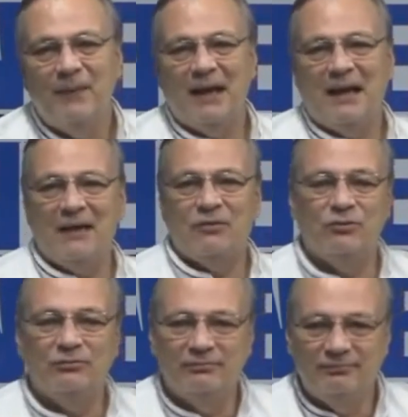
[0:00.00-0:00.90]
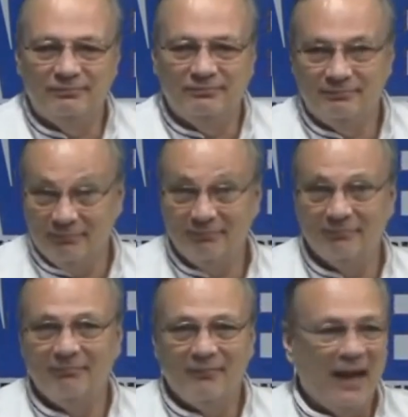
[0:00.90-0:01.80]
el gasto.
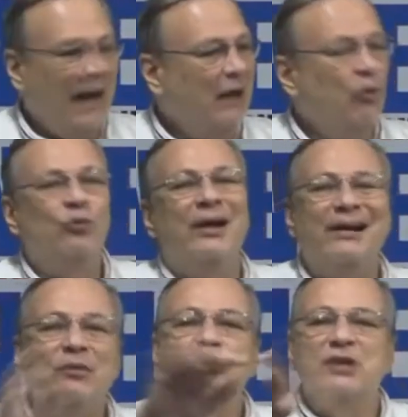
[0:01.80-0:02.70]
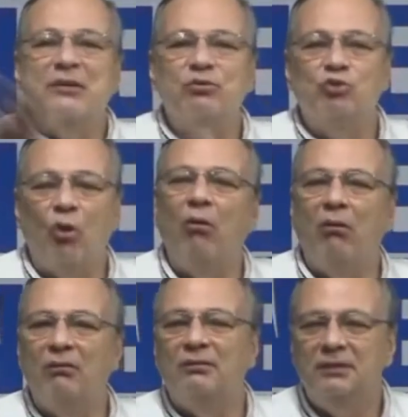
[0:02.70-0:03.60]
El lunes renunciaron todos.